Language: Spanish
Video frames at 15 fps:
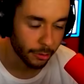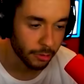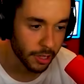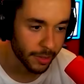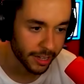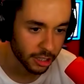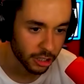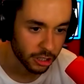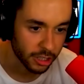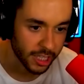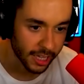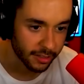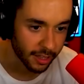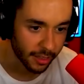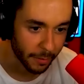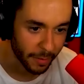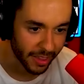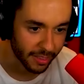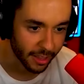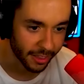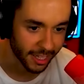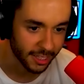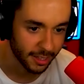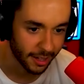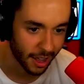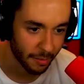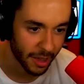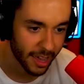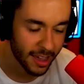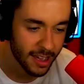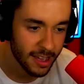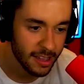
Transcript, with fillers: El universo 7 depende de este kame.